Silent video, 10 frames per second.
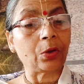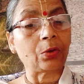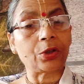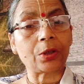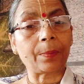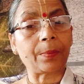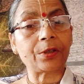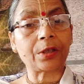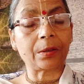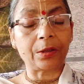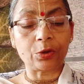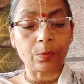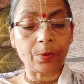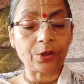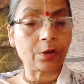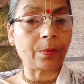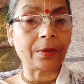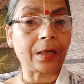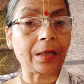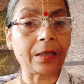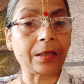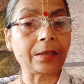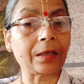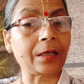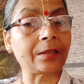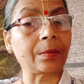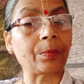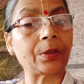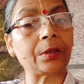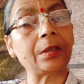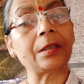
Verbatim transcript: तो ईशा परिषद ईशो परिषद बता रहे हैं कि सारी संपत्ति